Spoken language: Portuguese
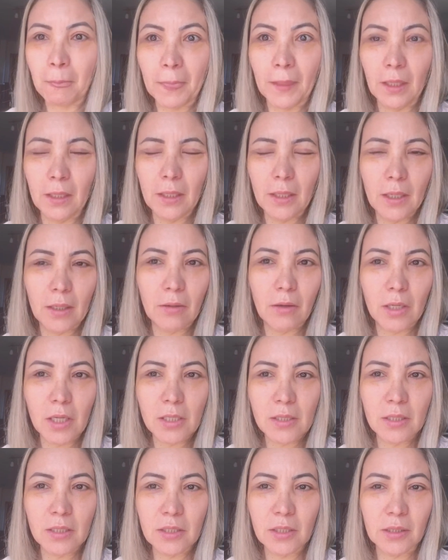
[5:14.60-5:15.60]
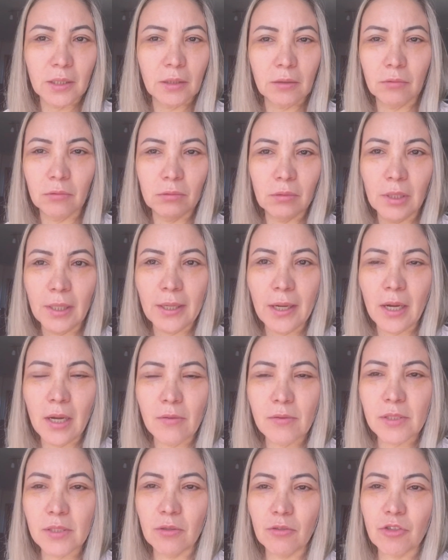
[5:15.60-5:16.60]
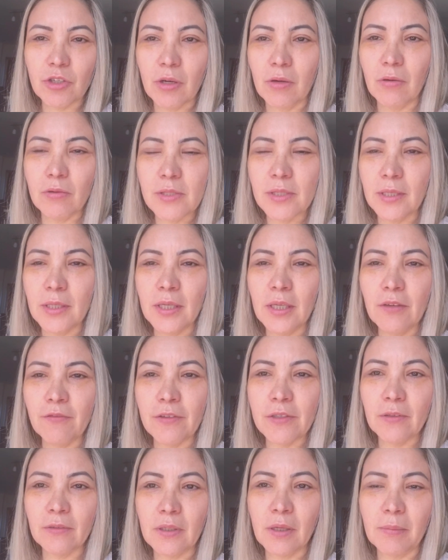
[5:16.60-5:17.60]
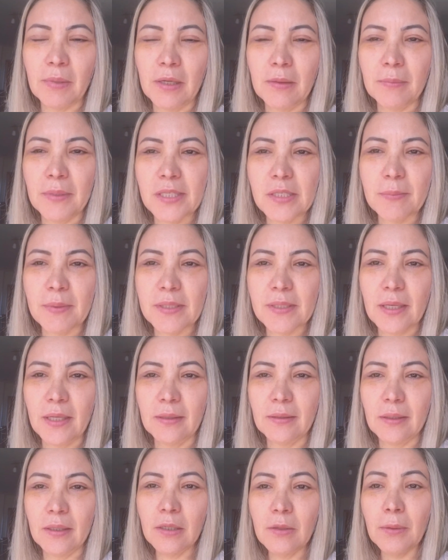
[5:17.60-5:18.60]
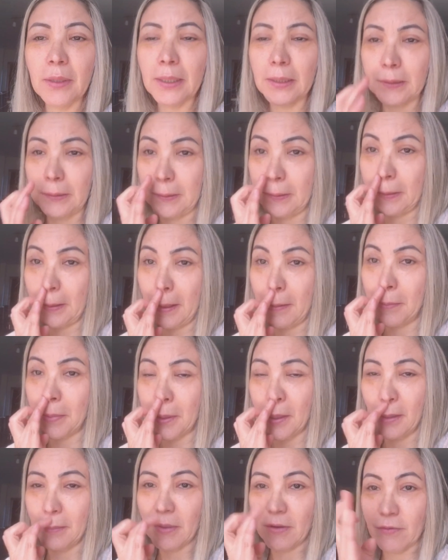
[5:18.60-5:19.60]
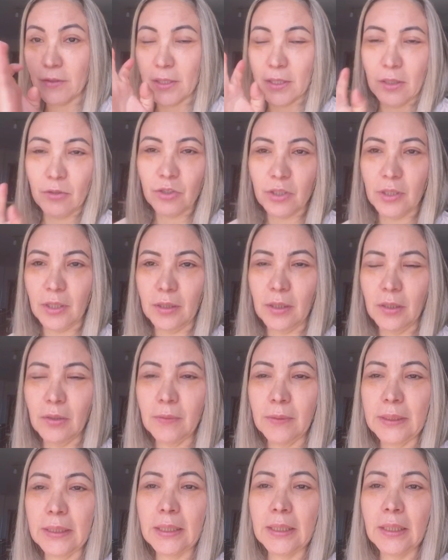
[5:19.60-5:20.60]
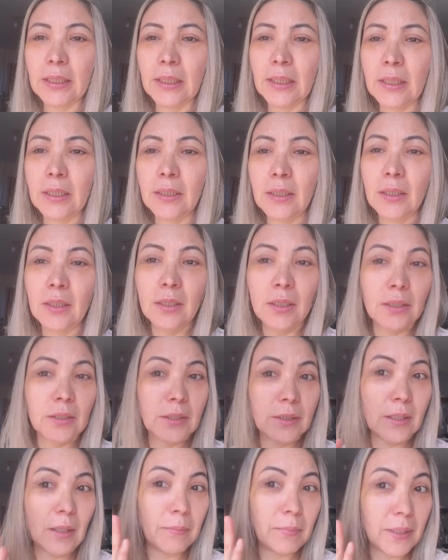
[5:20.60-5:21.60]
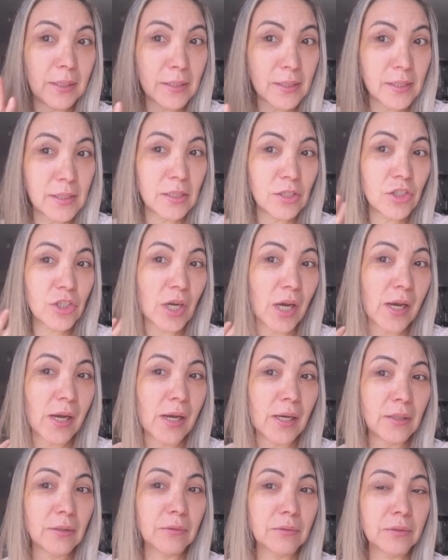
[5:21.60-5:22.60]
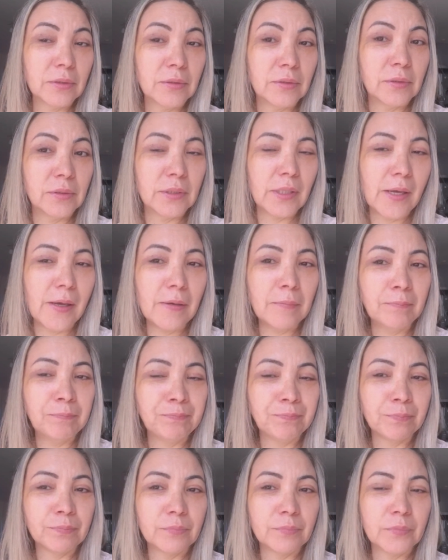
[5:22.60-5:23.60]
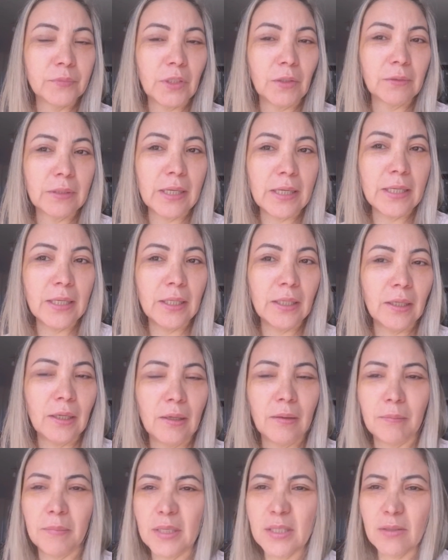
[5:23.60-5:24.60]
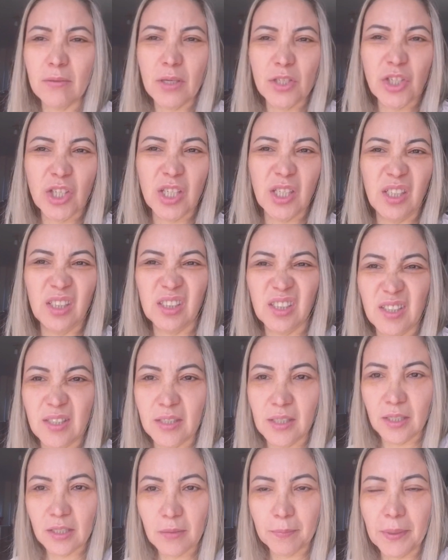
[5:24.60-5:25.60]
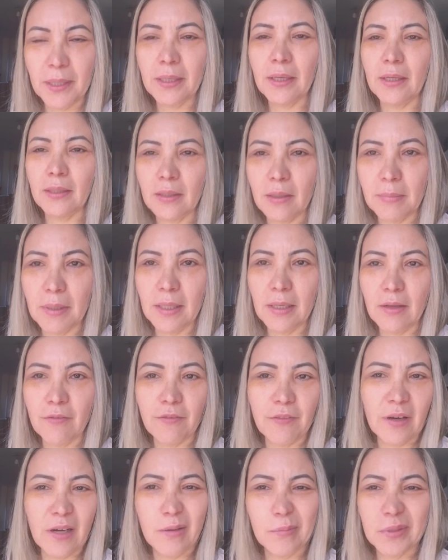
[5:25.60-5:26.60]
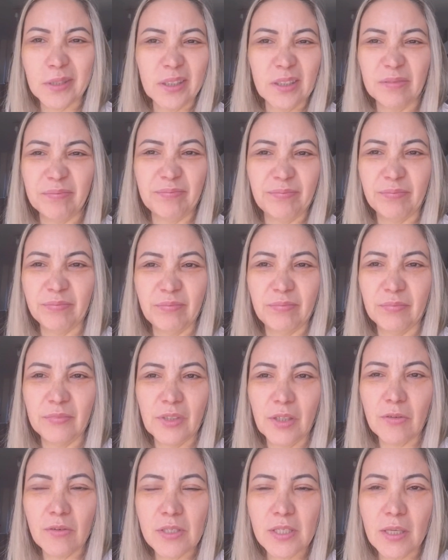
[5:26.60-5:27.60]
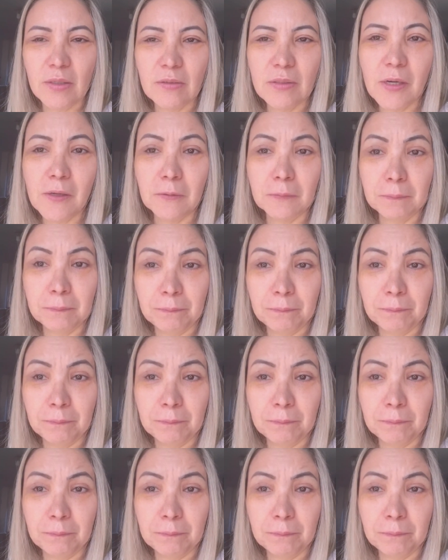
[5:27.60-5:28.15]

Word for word: E agora assim já tá tudo legal, assim, eu já conseguiria fazer um trabalho mais pesado, tranquila, né? Porque a minha visão já tá tranquila, já está bem desinchado, né? Então daria. Mas eu acho que antes disso, para quem trabalha na fábrica, não aconselho não,